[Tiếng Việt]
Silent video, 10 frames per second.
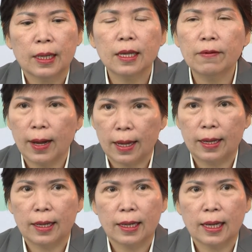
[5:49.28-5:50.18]
Như vậy,
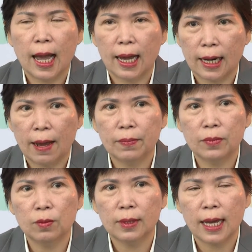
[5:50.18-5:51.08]
hàng
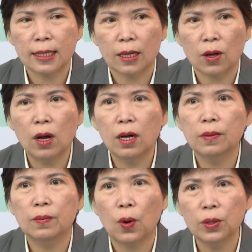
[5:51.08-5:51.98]
năm chúng ta sẽ có
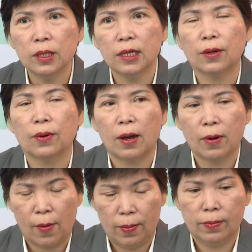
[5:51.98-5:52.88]
hơn 4 triệu lao
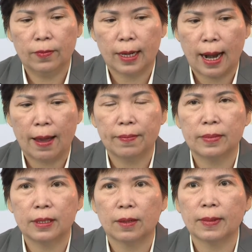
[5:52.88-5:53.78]
động việc làm
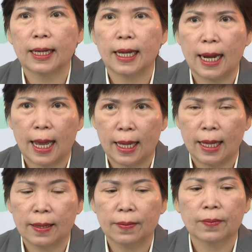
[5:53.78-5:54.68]
trong ngành nghề này.
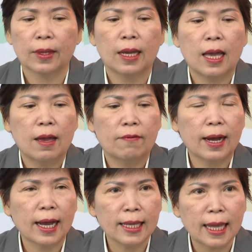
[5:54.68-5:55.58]

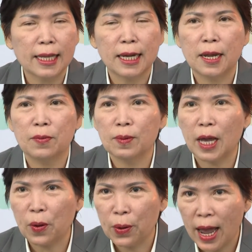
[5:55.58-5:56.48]
Và ngay tại thời điểm chúng
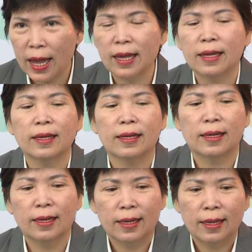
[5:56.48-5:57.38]
ta ngồi đây
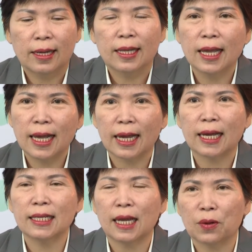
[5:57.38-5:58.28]
thì ngành
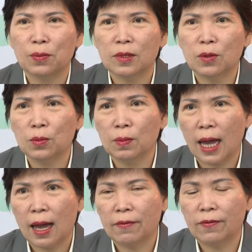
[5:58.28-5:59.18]
khách sạn của chúng
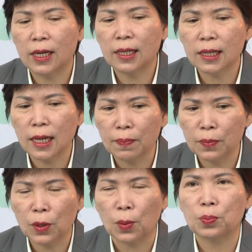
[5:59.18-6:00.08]
ta vẫn tiếp
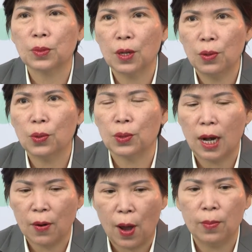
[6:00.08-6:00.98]
tục thiếu hụt
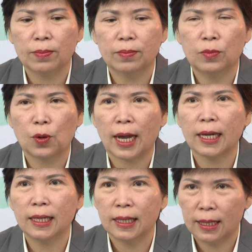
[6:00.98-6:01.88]
lao động một
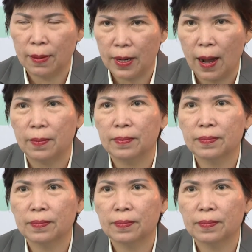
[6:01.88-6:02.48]
cách trầm trọng.